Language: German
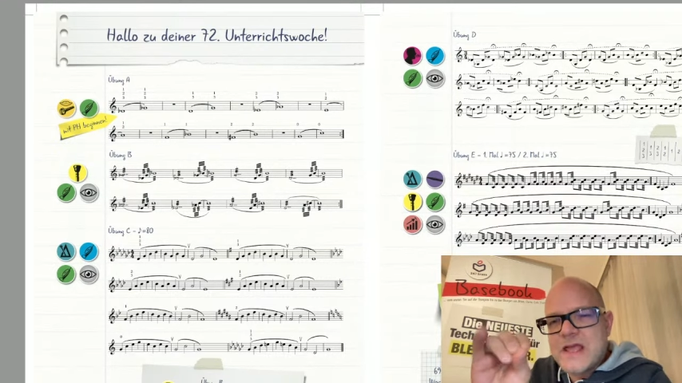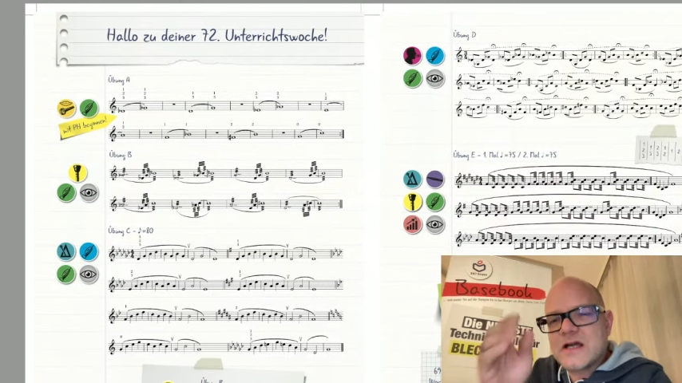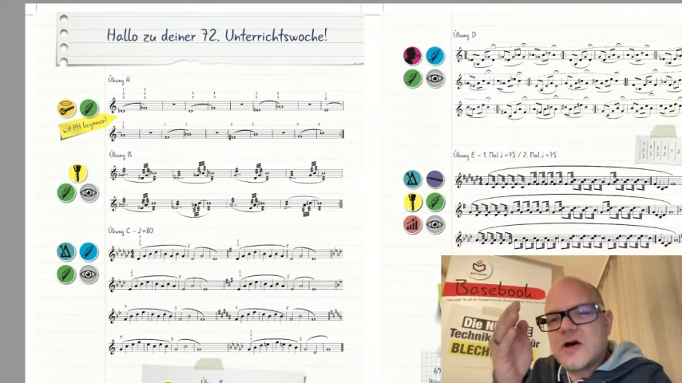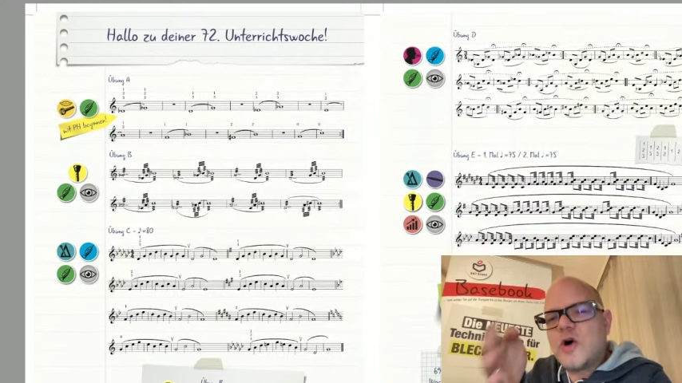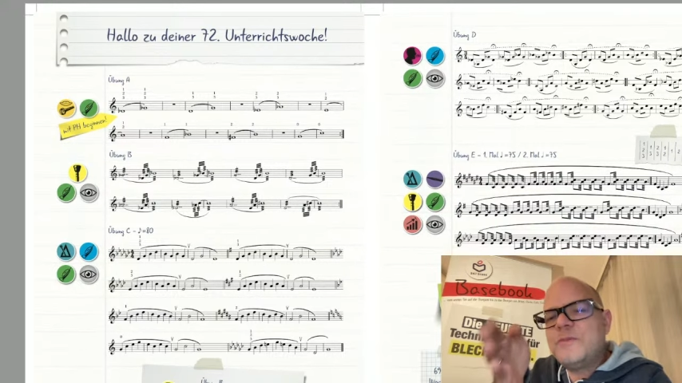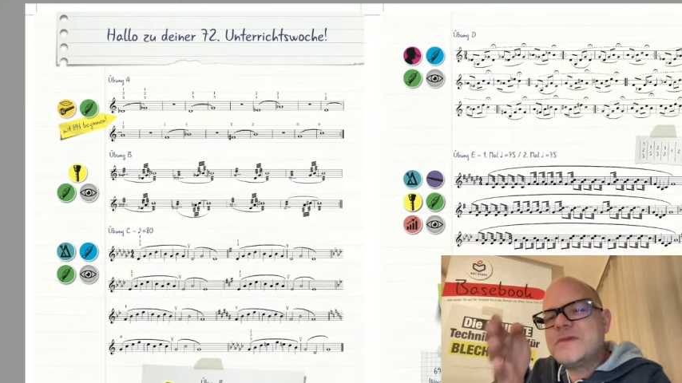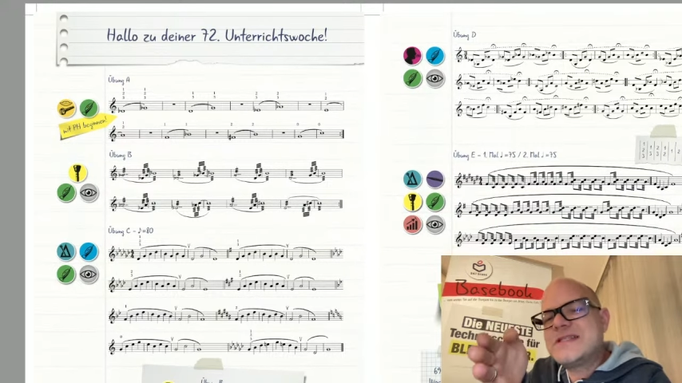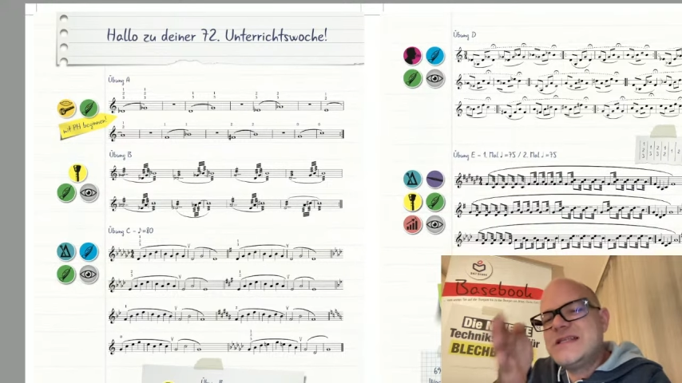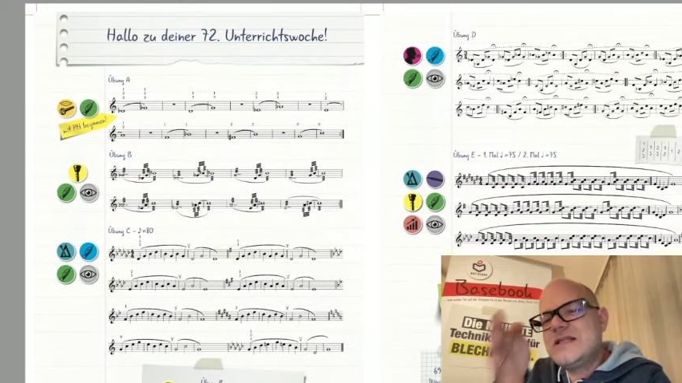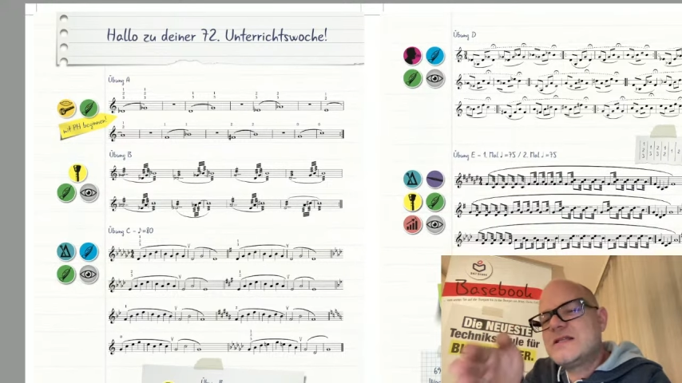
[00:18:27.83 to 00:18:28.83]
kommt
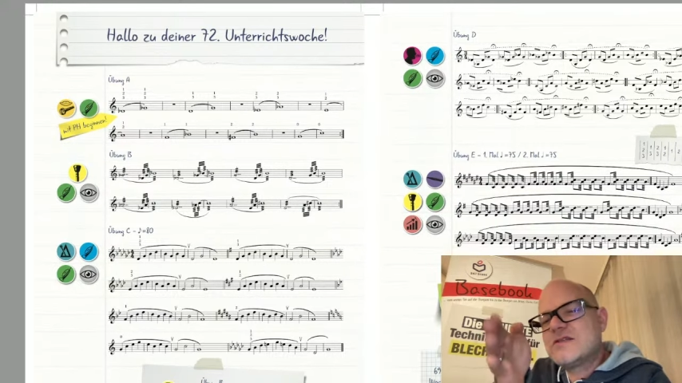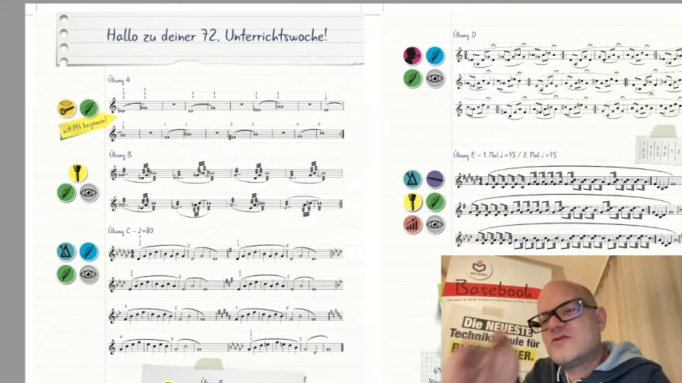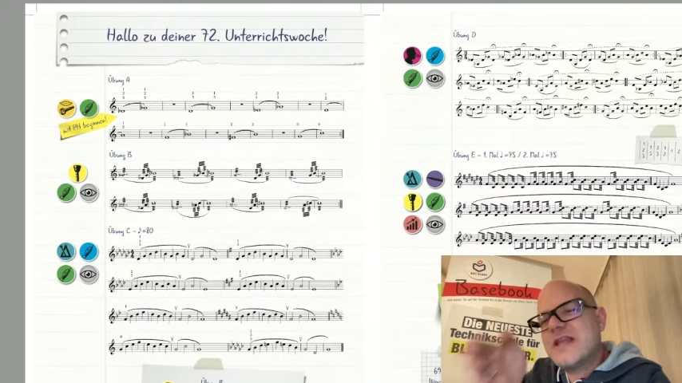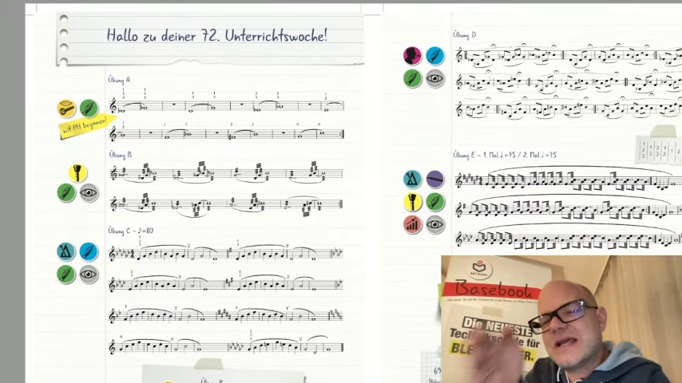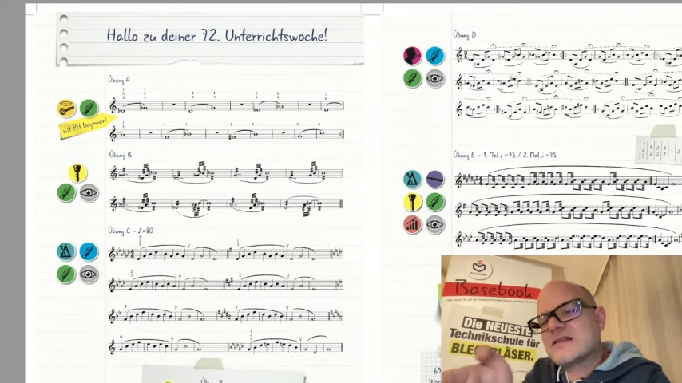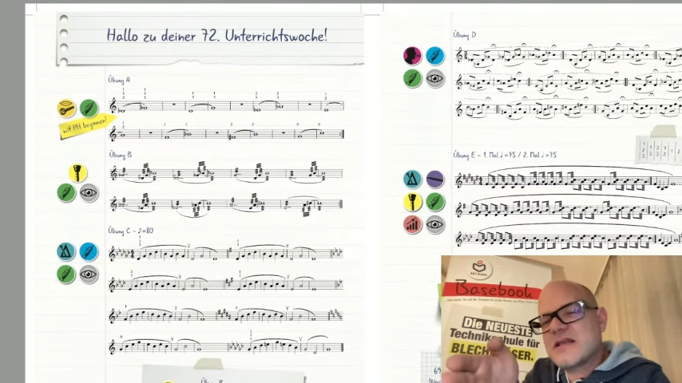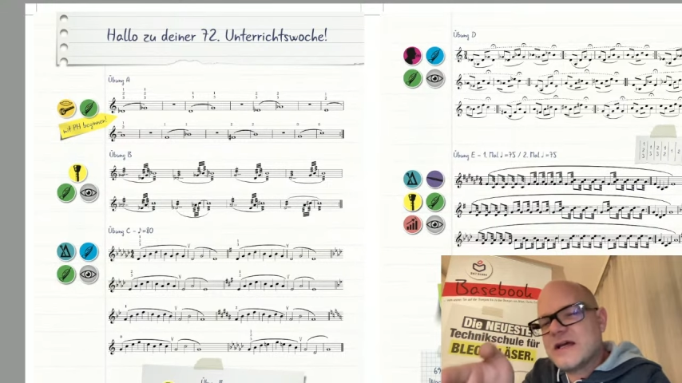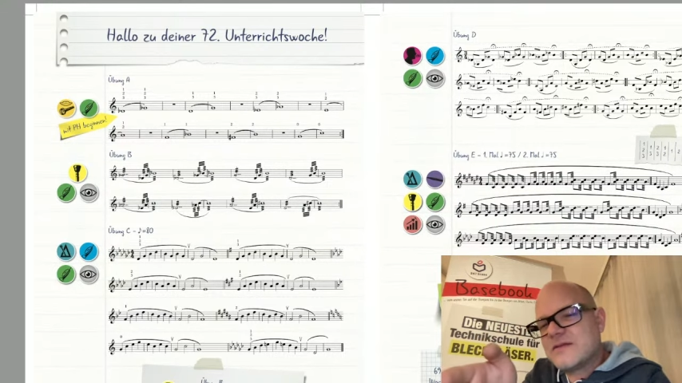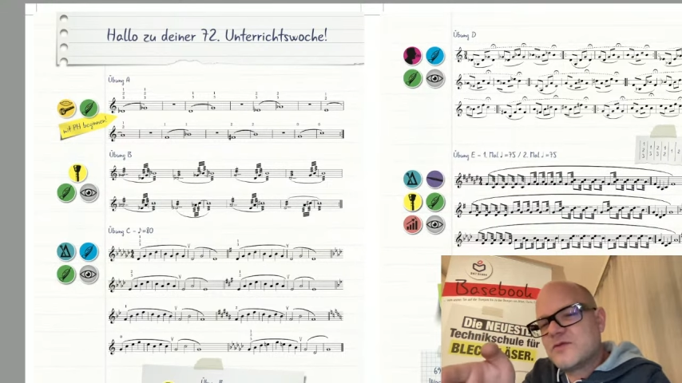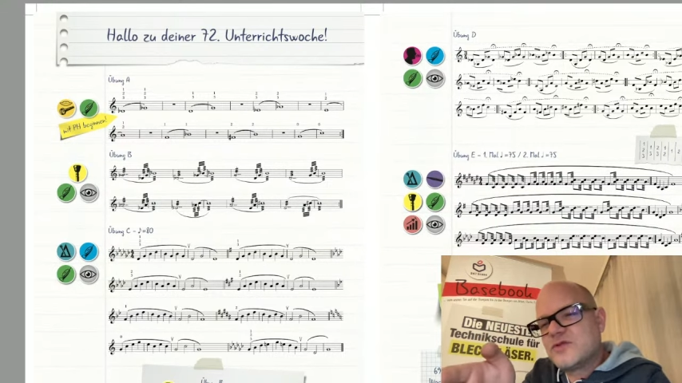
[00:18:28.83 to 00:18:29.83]
sie zu der
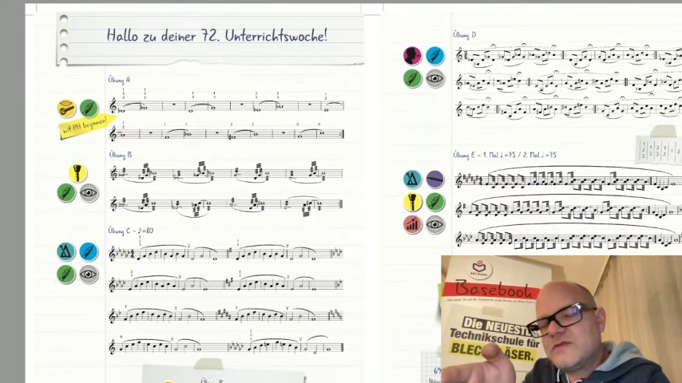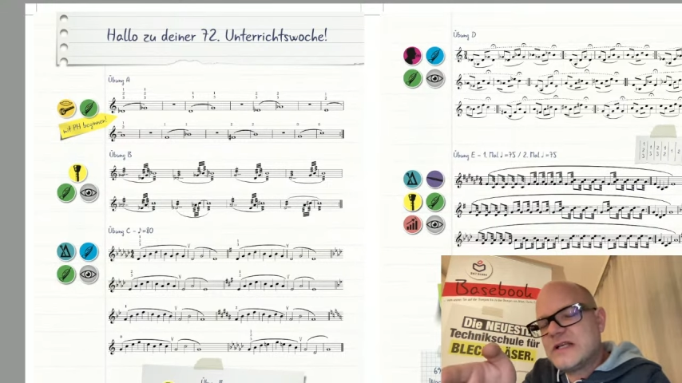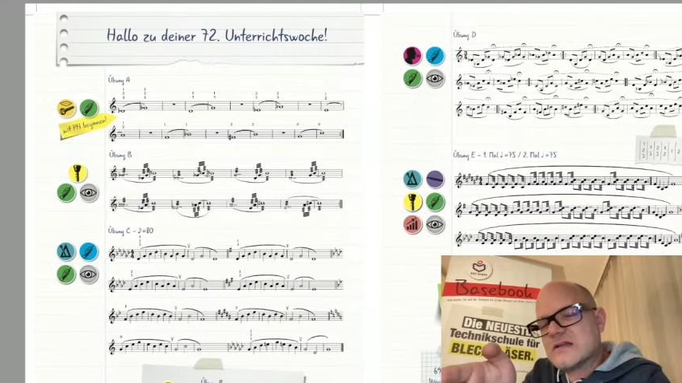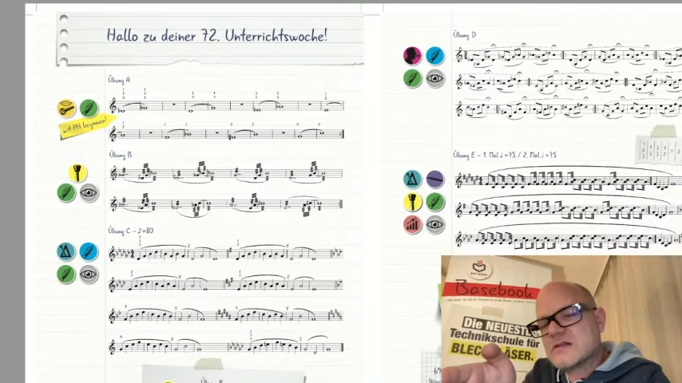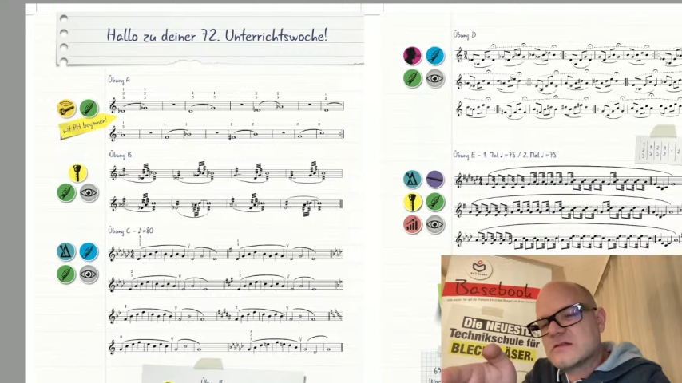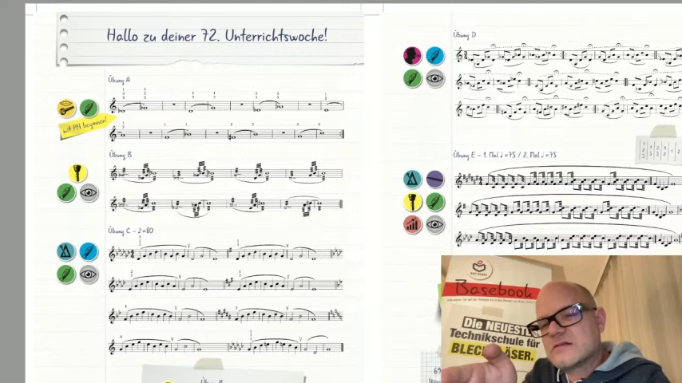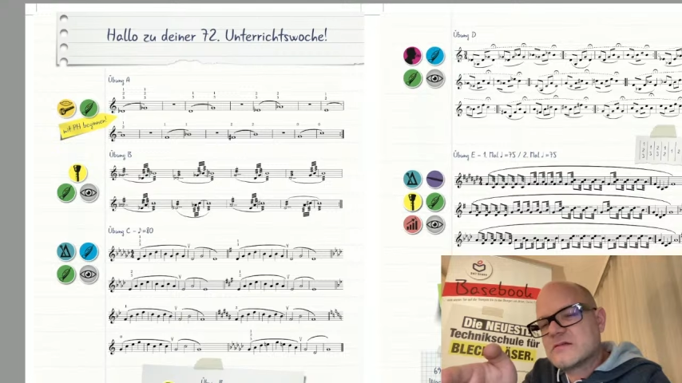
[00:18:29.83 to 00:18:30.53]
Zeit, wo du willst.